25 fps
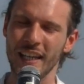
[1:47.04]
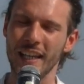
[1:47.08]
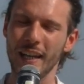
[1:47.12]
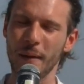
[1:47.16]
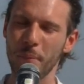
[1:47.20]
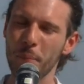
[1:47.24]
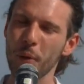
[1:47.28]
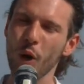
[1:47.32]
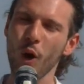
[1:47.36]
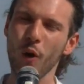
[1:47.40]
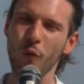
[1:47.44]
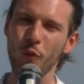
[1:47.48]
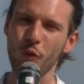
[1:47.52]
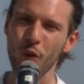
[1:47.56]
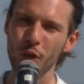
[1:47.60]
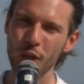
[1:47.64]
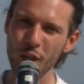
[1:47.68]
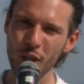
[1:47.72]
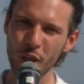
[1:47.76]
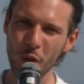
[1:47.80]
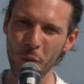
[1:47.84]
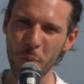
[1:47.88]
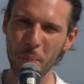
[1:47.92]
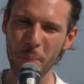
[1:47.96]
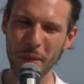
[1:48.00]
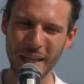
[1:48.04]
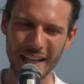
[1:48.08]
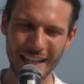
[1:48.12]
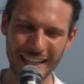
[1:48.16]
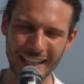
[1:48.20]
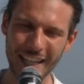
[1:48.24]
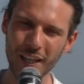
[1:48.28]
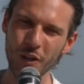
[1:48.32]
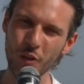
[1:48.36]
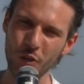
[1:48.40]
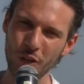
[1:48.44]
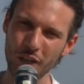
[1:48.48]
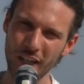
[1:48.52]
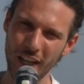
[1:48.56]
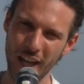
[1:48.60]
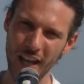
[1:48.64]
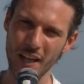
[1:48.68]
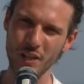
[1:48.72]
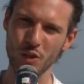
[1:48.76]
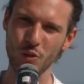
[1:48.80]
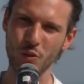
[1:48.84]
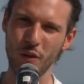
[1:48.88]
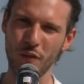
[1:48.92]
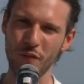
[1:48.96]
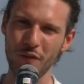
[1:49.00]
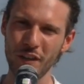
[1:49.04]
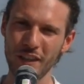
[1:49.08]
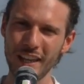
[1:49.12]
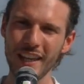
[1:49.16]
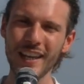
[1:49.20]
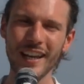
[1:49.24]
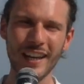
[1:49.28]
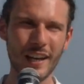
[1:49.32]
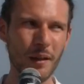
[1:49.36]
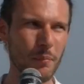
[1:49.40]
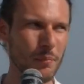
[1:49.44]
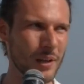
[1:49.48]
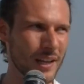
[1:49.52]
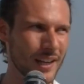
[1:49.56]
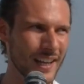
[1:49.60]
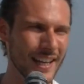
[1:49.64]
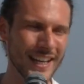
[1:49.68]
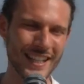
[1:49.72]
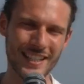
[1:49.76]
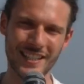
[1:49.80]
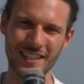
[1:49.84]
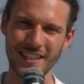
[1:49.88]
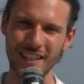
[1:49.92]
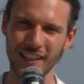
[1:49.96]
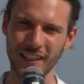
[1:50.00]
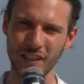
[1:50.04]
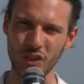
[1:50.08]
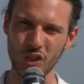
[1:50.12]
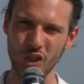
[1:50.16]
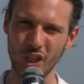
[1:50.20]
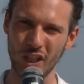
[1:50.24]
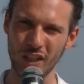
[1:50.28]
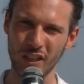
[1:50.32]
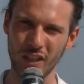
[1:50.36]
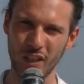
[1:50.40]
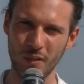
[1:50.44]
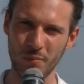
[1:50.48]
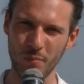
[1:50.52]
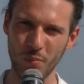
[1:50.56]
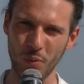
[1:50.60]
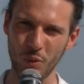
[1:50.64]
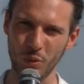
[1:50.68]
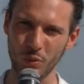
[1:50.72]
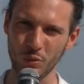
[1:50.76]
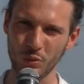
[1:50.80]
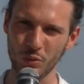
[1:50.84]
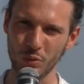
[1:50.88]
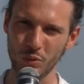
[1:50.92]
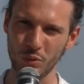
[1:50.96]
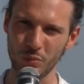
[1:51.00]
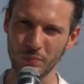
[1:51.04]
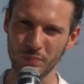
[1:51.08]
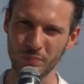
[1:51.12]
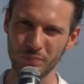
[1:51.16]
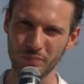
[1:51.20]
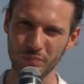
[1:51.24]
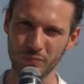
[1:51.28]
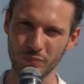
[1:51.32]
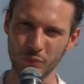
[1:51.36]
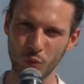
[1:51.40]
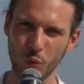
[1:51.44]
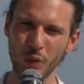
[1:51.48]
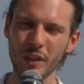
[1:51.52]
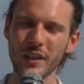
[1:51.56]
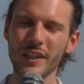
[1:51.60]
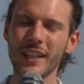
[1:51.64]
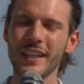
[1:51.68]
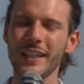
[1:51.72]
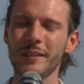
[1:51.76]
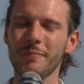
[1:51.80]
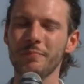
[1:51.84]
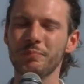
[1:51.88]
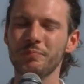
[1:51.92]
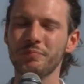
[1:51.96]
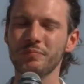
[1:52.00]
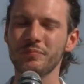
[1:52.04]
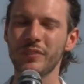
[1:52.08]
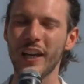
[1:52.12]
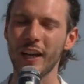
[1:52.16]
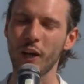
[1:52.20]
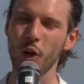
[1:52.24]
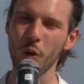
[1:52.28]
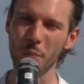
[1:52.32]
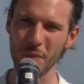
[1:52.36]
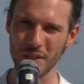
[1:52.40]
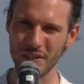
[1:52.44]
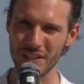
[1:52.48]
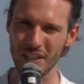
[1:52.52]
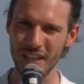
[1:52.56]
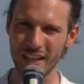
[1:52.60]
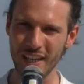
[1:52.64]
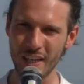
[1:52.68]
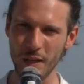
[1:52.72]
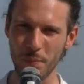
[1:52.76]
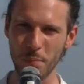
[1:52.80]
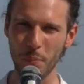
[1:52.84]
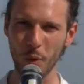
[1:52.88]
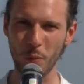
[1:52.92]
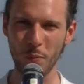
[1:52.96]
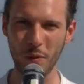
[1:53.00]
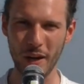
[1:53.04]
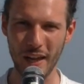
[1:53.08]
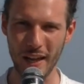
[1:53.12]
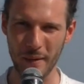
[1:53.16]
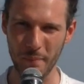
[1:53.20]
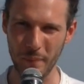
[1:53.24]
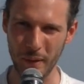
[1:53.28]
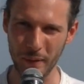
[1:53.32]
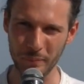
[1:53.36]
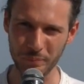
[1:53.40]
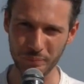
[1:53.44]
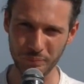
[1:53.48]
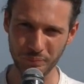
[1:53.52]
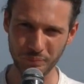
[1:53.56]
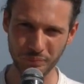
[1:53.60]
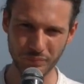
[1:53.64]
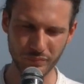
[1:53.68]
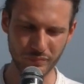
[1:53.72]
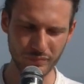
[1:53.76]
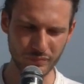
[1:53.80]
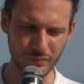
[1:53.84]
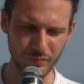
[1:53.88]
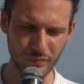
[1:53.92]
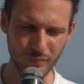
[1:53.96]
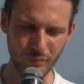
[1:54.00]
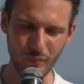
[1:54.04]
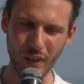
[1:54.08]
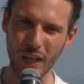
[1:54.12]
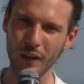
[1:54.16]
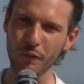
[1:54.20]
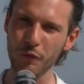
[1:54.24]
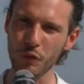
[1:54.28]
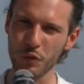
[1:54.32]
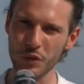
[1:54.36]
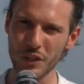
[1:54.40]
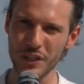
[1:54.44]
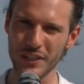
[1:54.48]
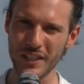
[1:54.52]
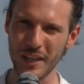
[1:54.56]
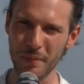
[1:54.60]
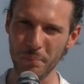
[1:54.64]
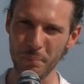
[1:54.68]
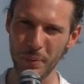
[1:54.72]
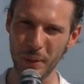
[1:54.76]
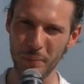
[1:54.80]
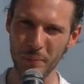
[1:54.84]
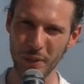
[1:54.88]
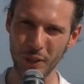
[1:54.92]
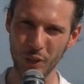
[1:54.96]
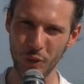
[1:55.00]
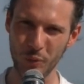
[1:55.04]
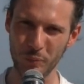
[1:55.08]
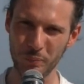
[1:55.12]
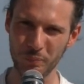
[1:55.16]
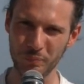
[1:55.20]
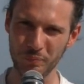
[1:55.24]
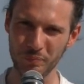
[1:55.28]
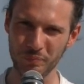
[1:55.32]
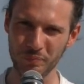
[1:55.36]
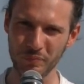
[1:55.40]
La provo io perché non riesco a vedere la bellezza che c'è nel mondo. Quindi è come se il problema fosse sempre mio.